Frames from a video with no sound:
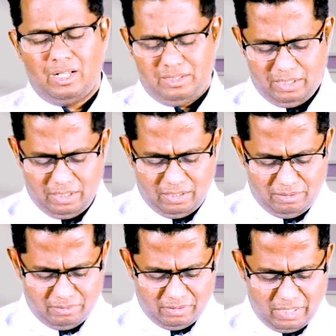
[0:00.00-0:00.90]
அதே
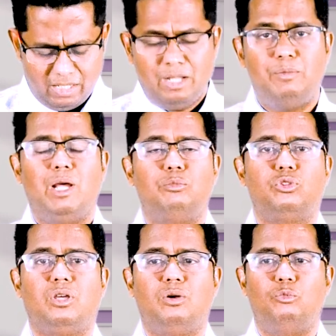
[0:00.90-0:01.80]
நெகேமியா
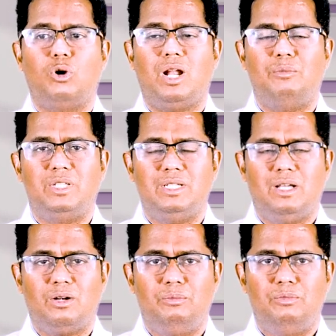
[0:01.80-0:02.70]
புத்தகம் ஒன்றாம்
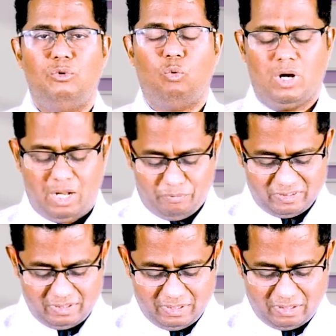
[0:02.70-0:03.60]
அதிகாரம் ஒன்றாம்
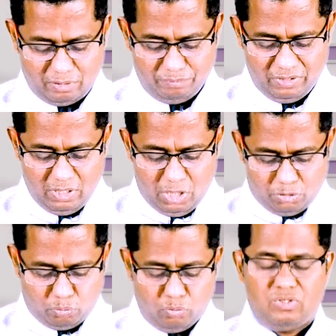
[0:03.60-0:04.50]
வசனத்திலும்
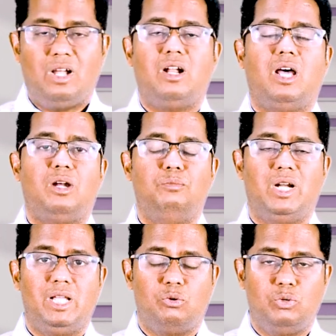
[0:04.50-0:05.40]
சூசான்
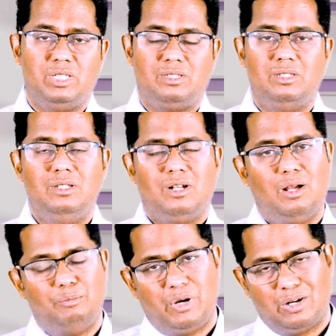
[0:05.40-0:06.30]
அரண்மனை குறித்து
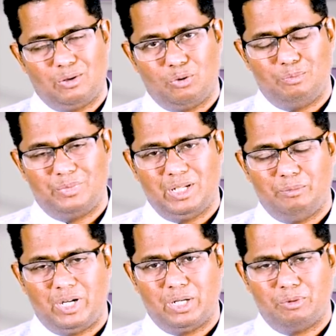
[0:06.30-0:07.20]
நாம் பார்க்கிறோம் பெரிய
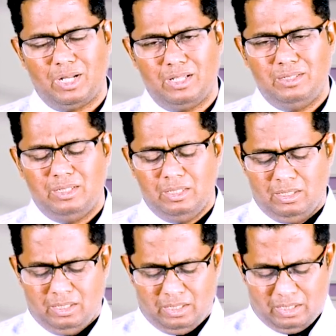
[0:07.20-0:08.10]
பெரியமானவில்
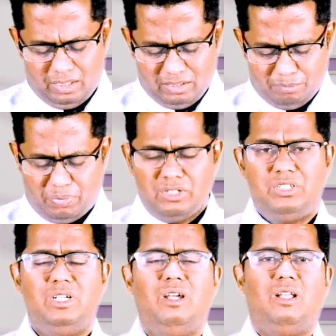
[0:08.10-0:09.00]
இந்த
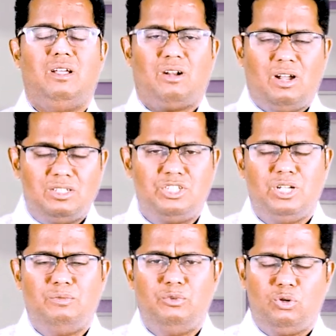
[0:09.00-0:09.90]
பர்ஷியா
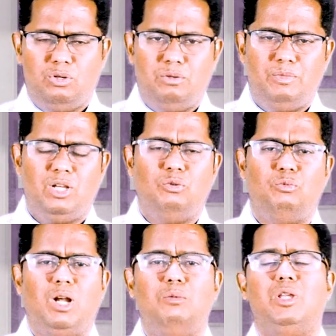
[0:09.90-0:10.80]
ராஜ்யம் ஒரு
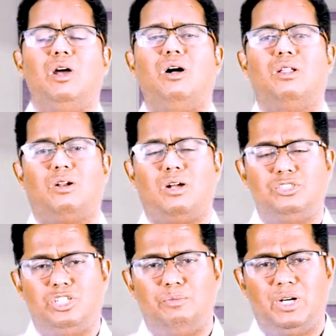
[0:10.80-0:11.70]
மிகவும் வலிமையான
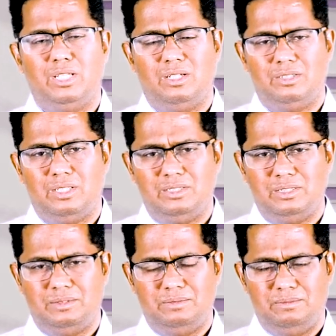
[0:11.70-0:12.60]
ராஜ்யமாக இருந்தது